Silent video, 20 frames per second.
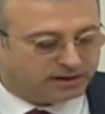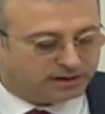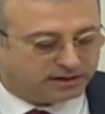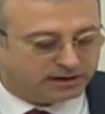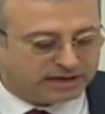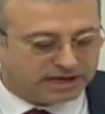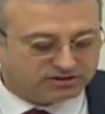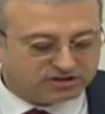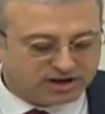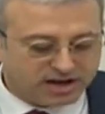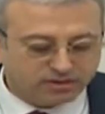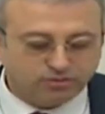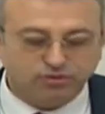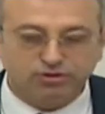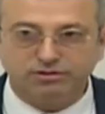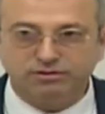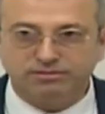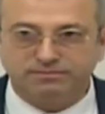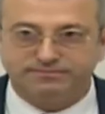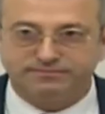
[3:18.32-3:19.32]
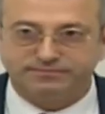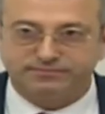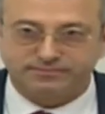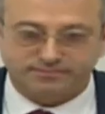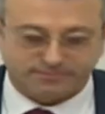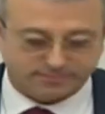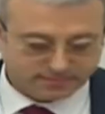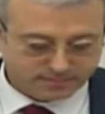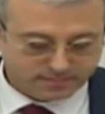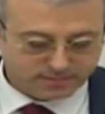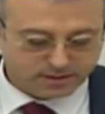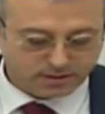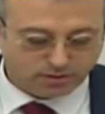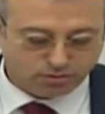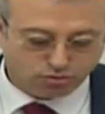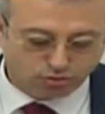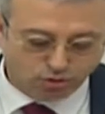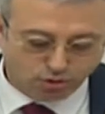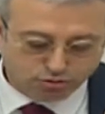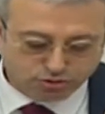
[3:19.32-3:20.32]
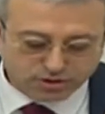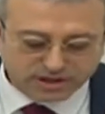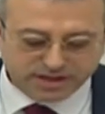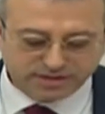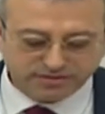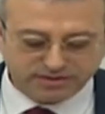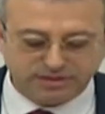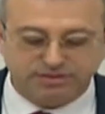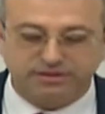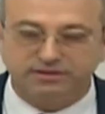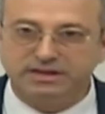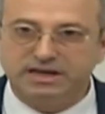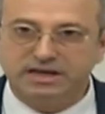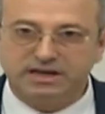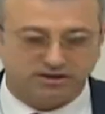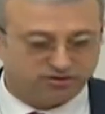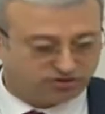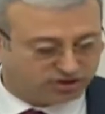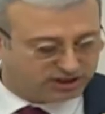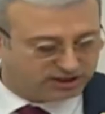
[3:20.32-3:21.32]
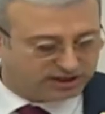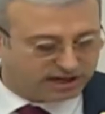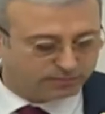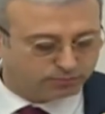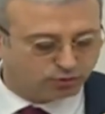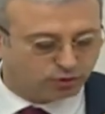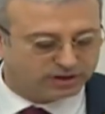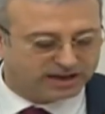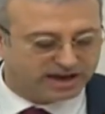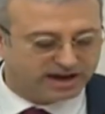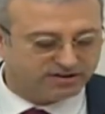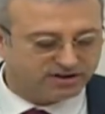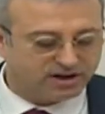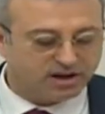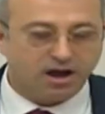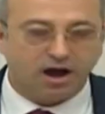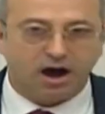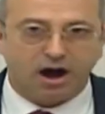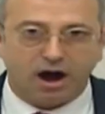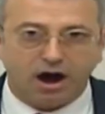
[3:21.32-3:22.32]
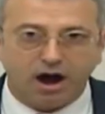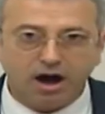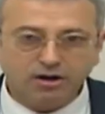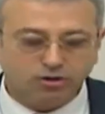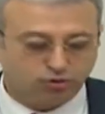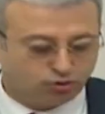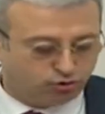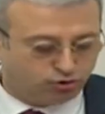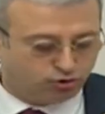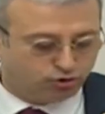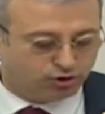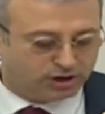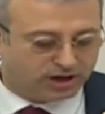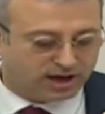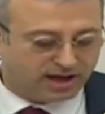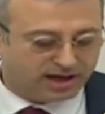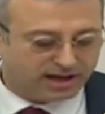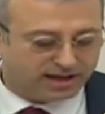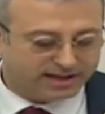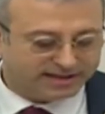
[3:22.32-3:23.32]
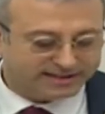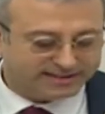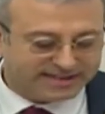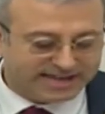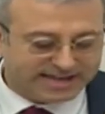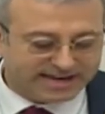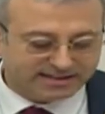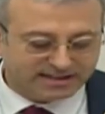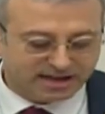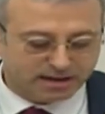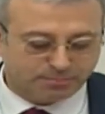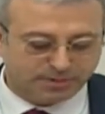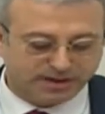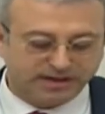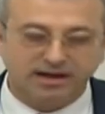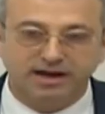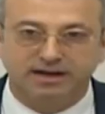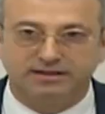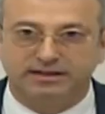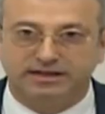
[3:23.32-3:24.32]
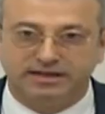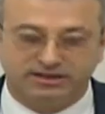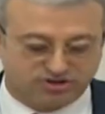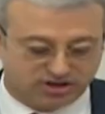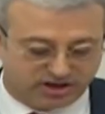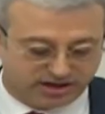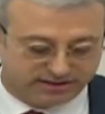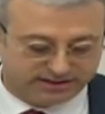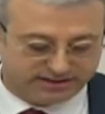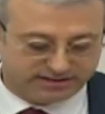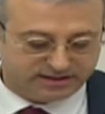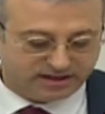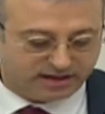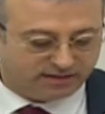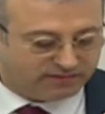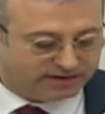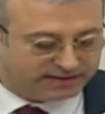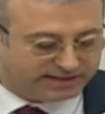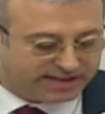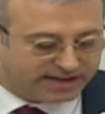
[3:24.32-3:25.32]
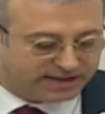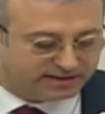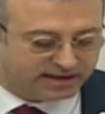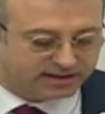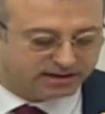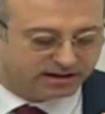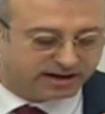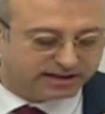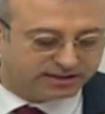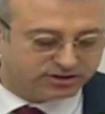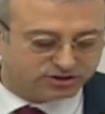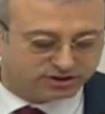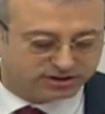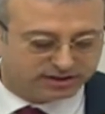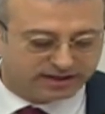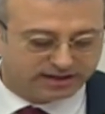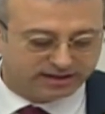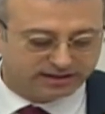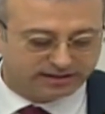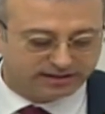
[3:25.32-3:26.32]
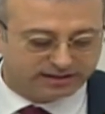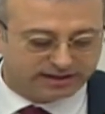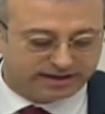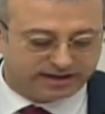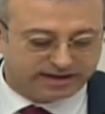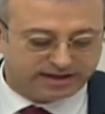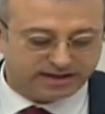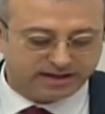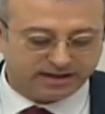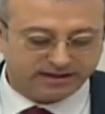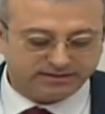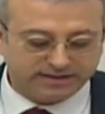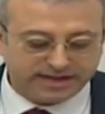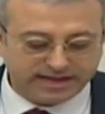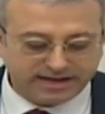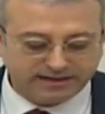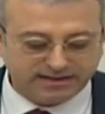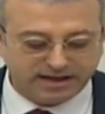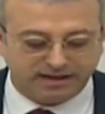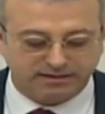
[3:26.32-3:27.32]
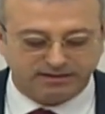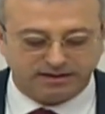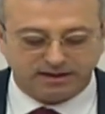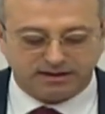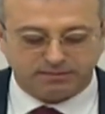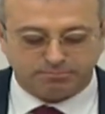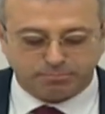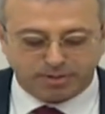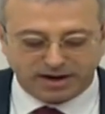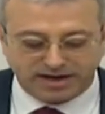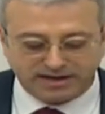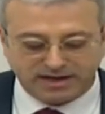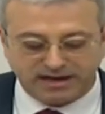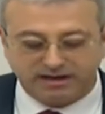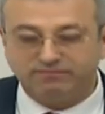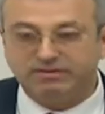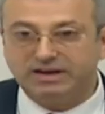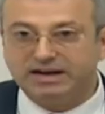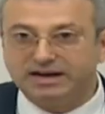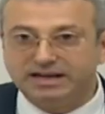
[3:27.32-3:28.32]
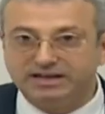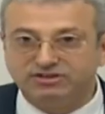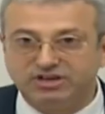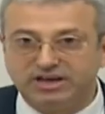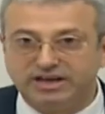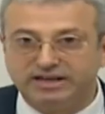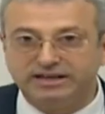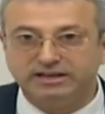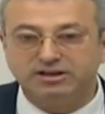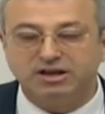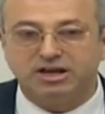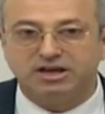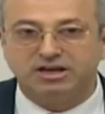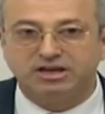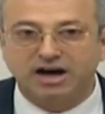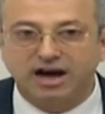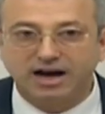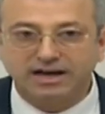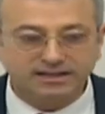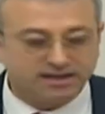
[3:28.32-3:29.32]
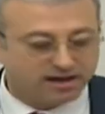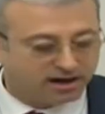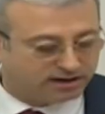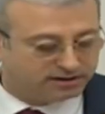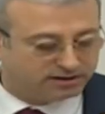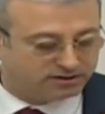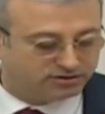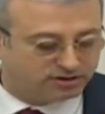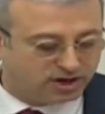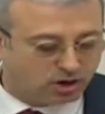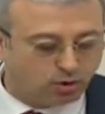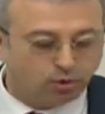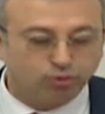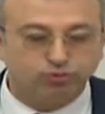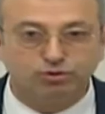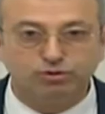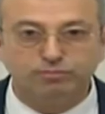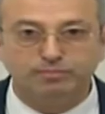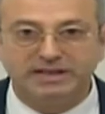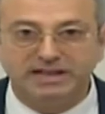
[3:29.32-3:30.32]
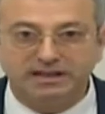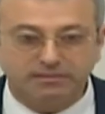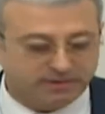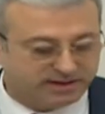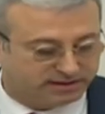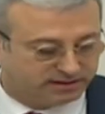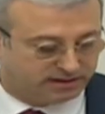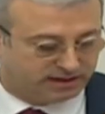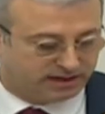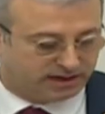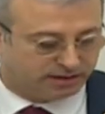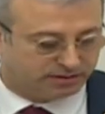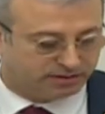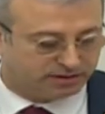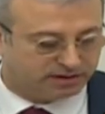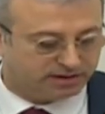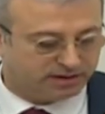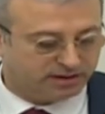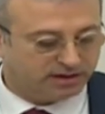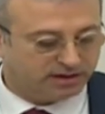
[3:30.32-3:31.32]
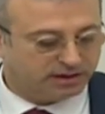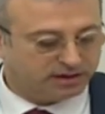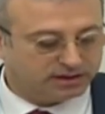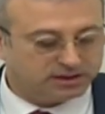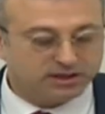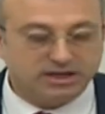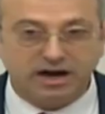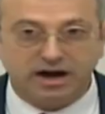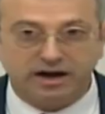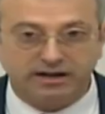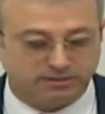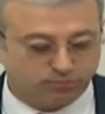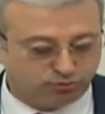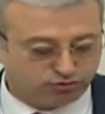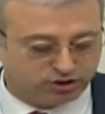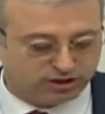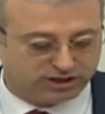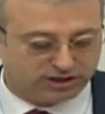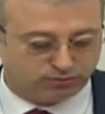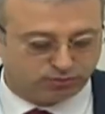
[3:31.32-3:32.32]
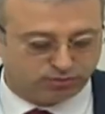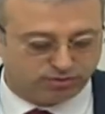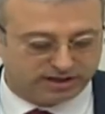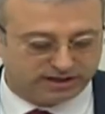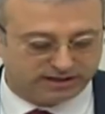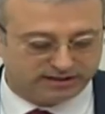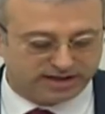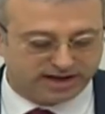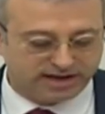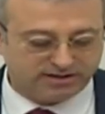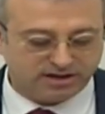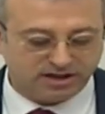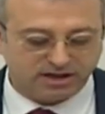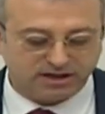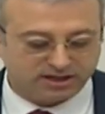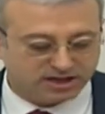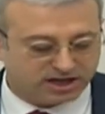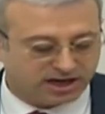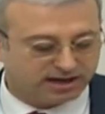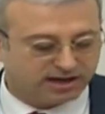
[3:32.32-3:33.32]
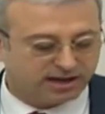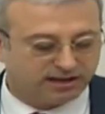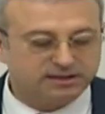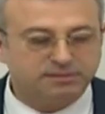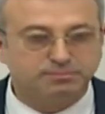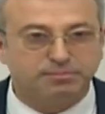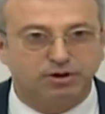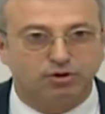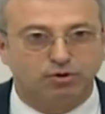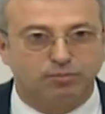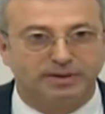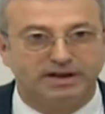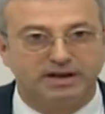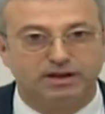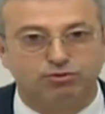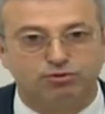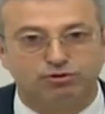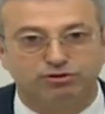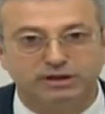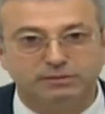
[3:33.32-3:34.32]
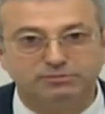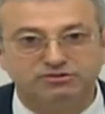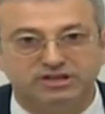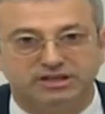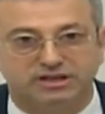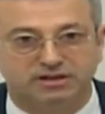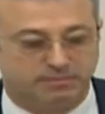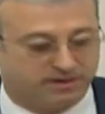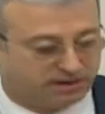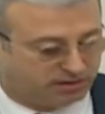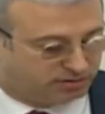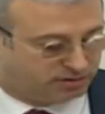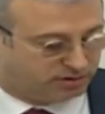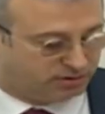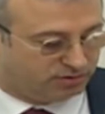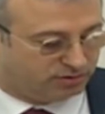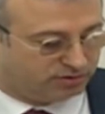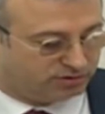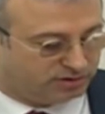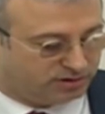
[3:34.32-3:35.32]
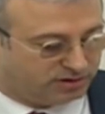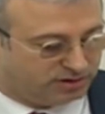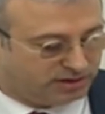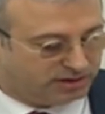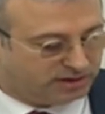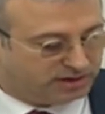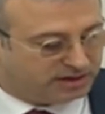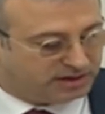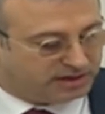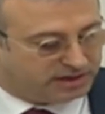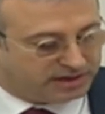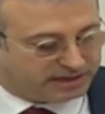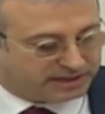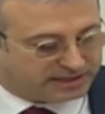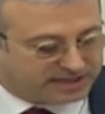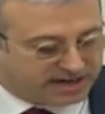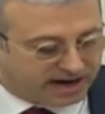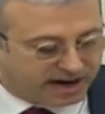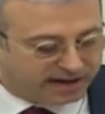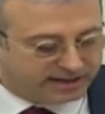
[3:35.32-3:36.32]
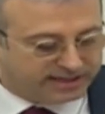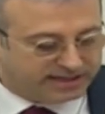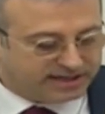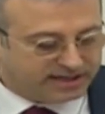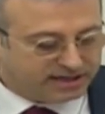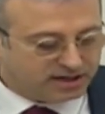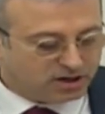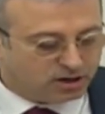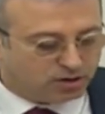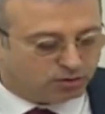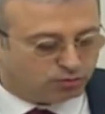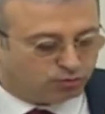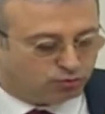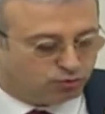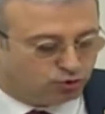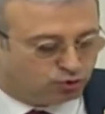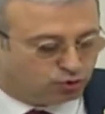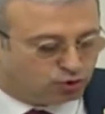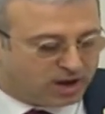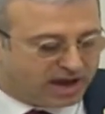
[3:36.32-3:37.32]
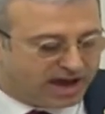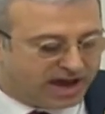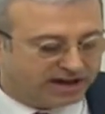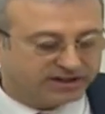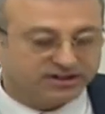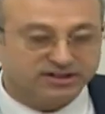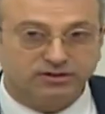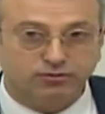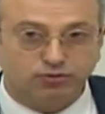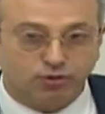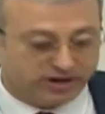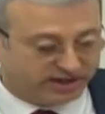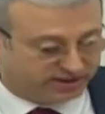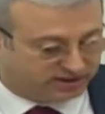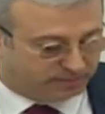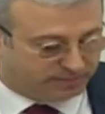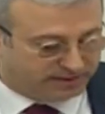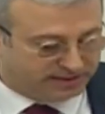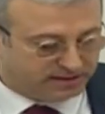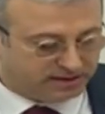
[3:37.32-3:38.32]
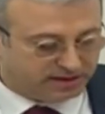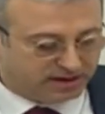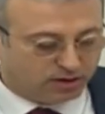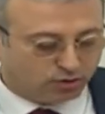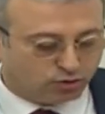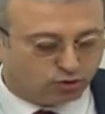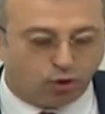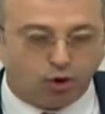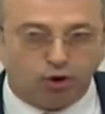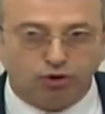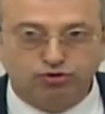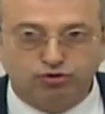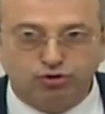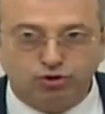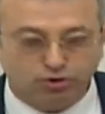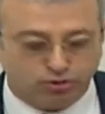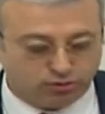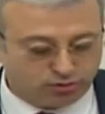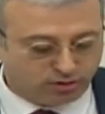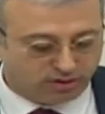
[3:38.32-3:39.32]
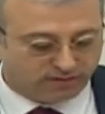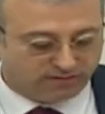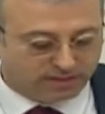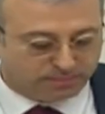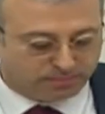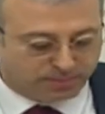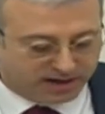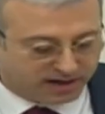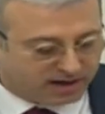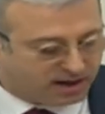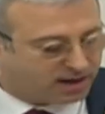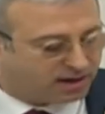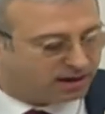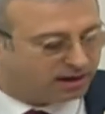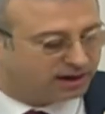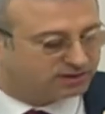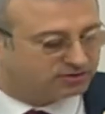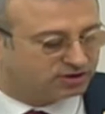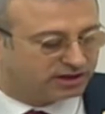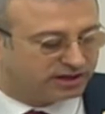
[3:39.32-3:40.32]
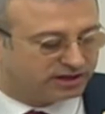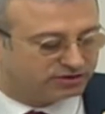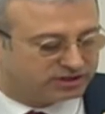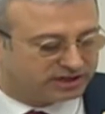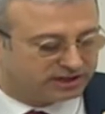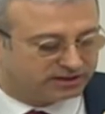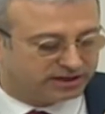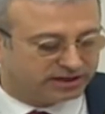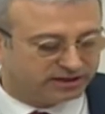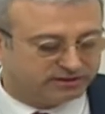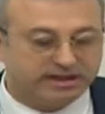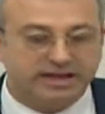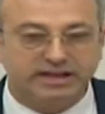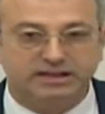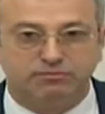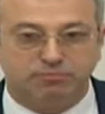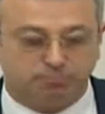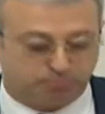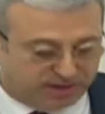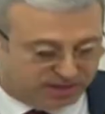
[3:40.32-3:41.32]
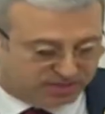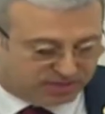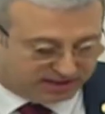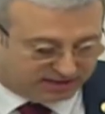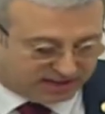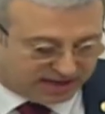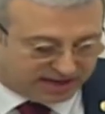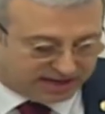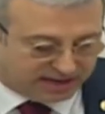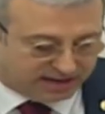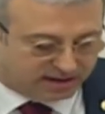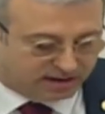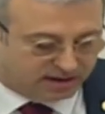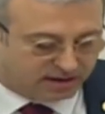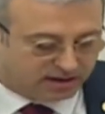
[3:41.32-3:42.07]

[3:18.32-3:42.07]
Geçen gün Sözcü gazetesinde Çiğdem Toker Akkuyu'ya nereden para aklanacağının ve nereden hangi şirketlere nereden para verileceğinin kaynağının ne olduğunu bilinmediğini yazdı. Yani bu şirket üzerinden karanlık para operasyonları mı çekilmek isteniyor? Yani nükleer yönetimin, kontrolün ve para aktarılan şirketlerin denetimi bizde değil,